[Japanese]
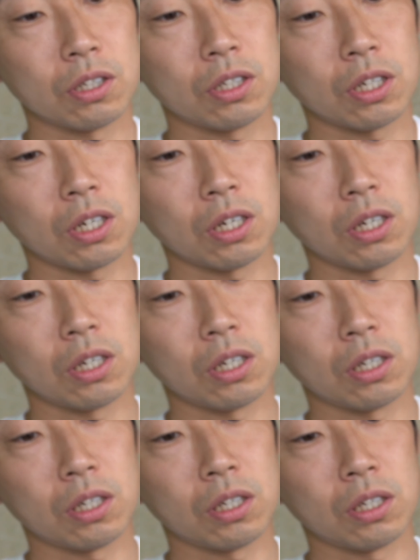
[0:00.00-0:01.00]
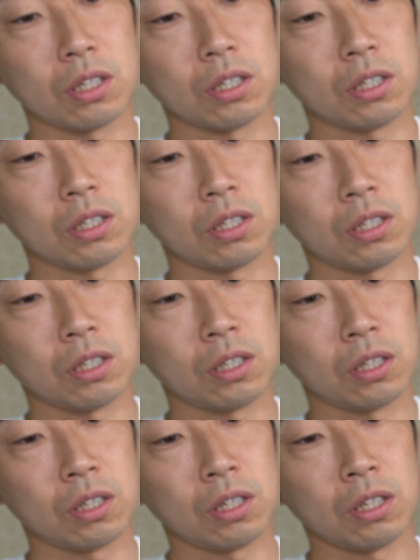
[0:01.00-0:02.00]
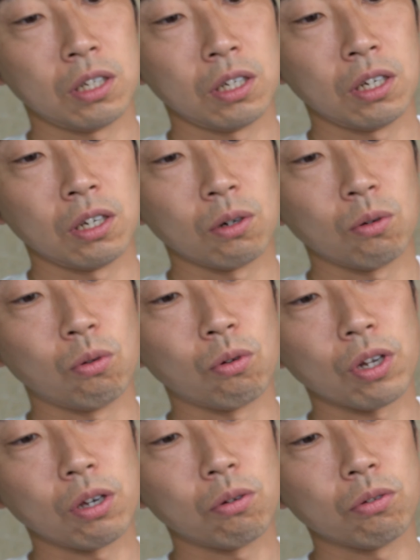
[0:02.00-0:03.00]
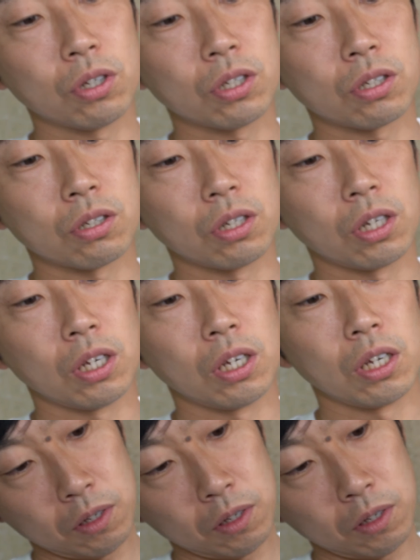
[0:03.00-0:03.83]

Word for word: じゃーんこれをですね、